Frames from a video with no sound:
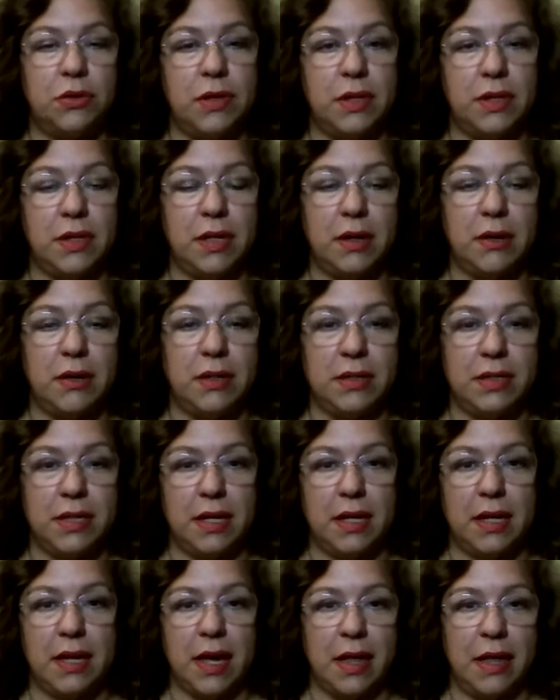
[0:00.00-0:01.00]
otro
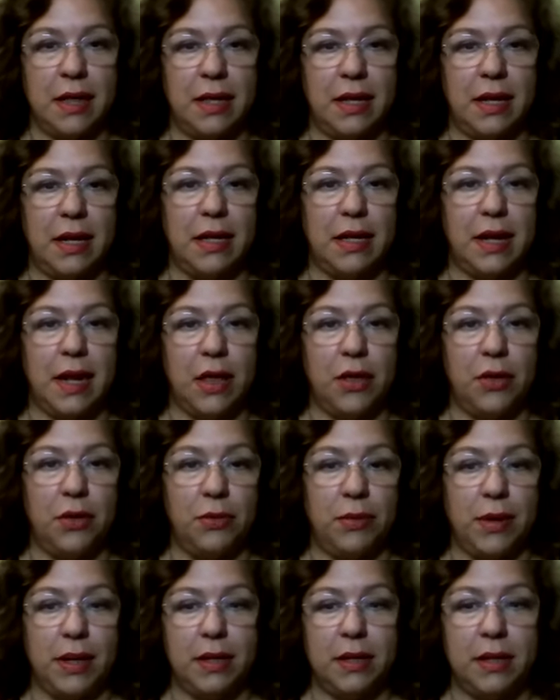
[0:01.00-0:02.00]
video acerca del
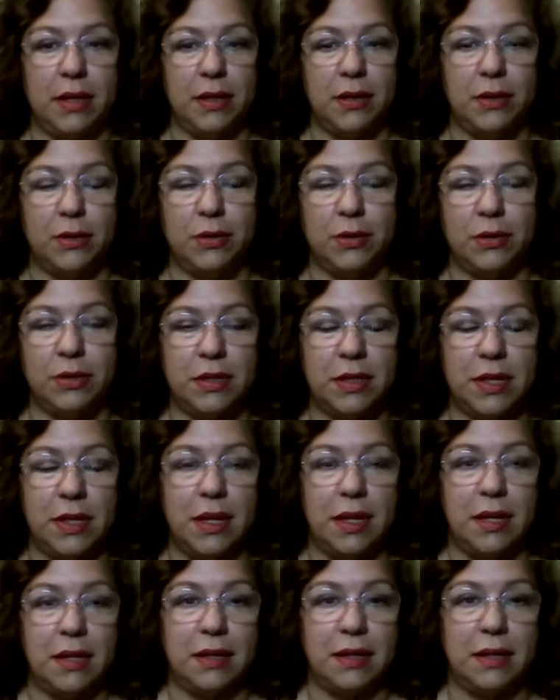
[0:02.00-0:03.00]
grado
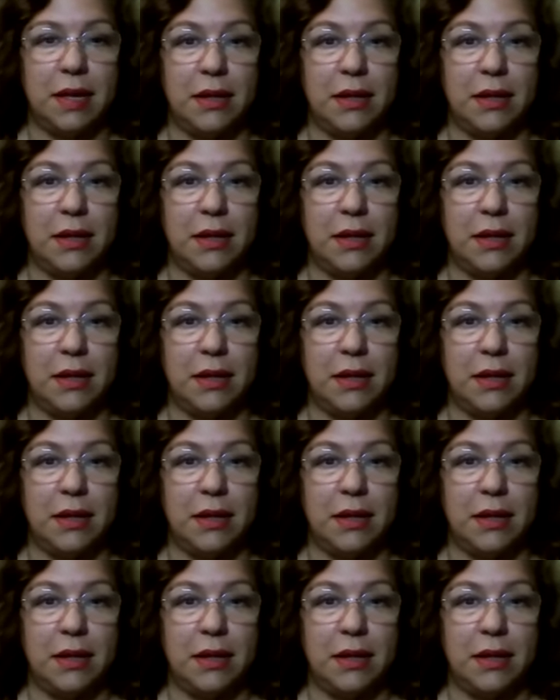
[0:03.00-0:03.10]
22,